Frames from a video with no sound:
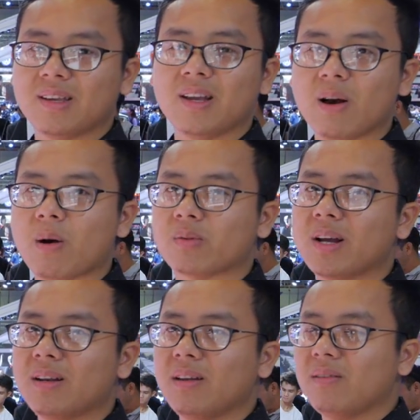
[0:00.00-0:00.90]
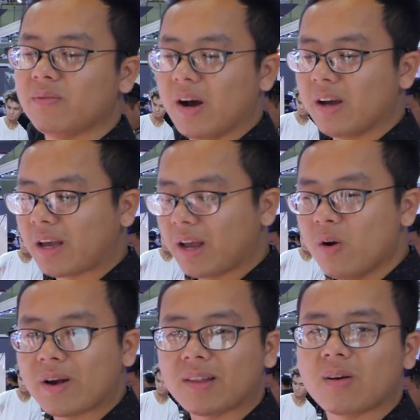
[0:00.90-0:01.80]
khí động học nhất với cái
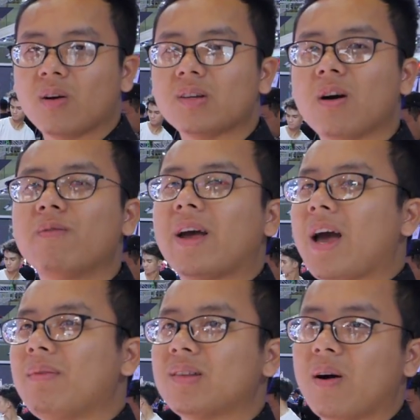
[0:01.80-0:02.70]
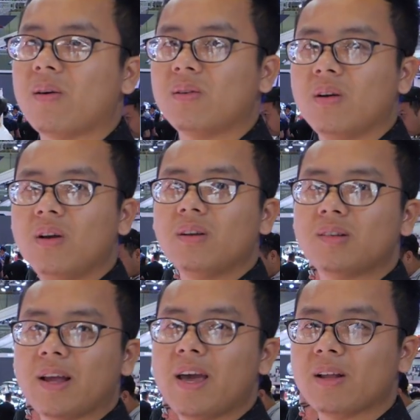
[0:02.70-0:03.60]
độ cản gió chỉ 0,26
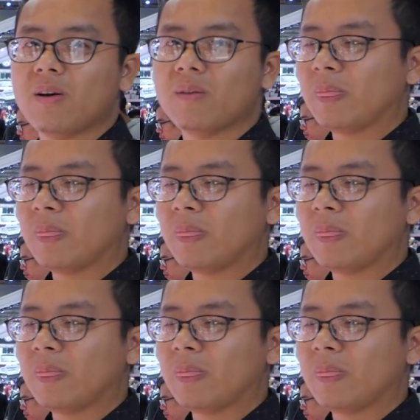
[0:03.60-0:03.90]
CD thôi.